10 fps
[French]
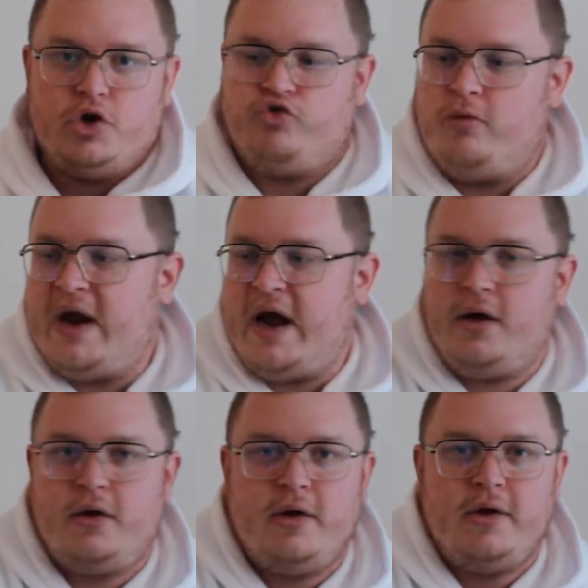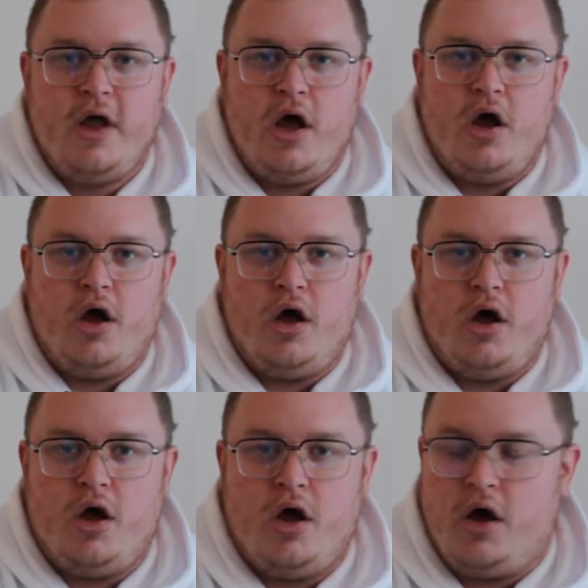Je vous le mets là.
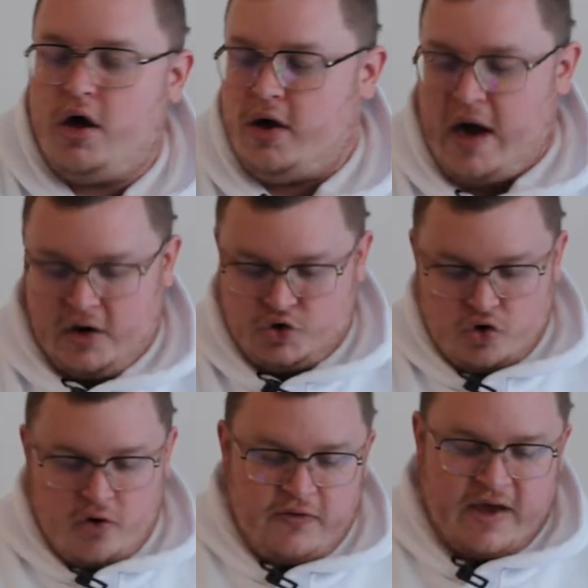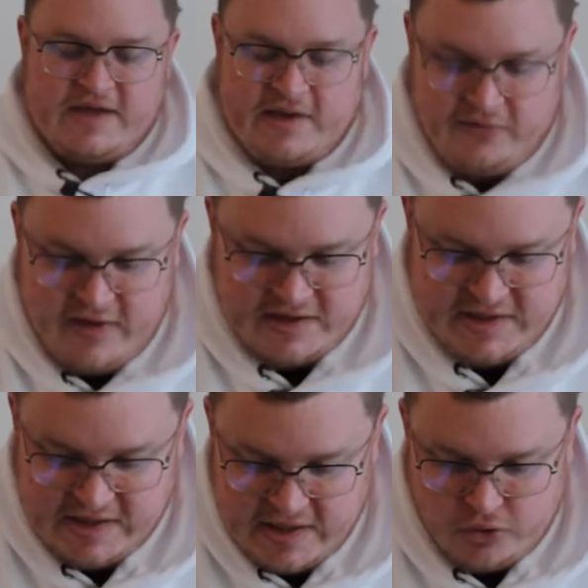Euh, alors ce coffret, ça fait un
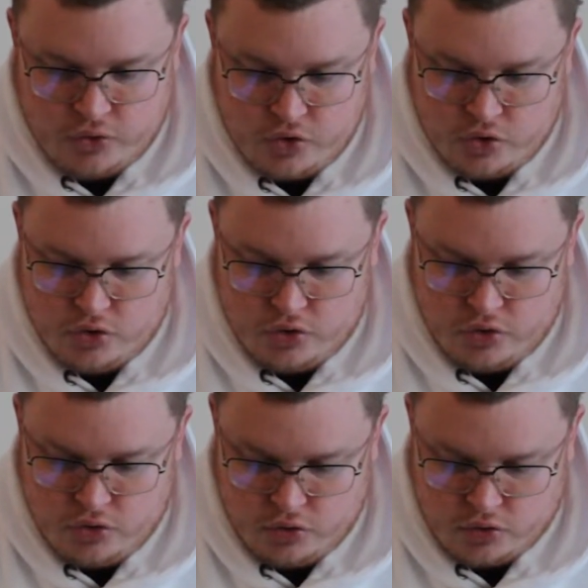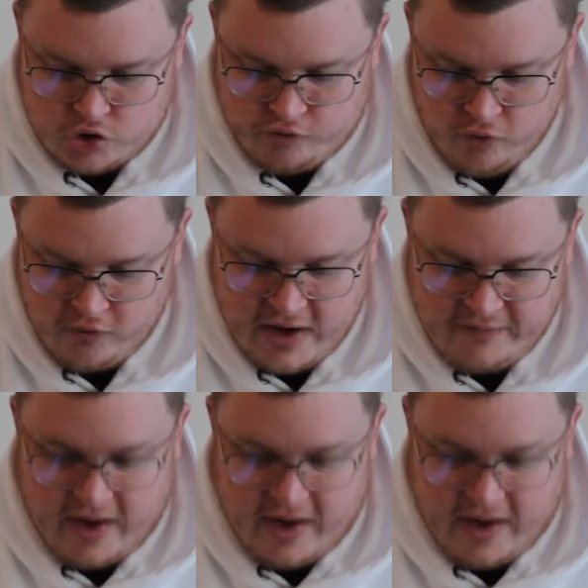certain temps que, je veux l'ouvrir.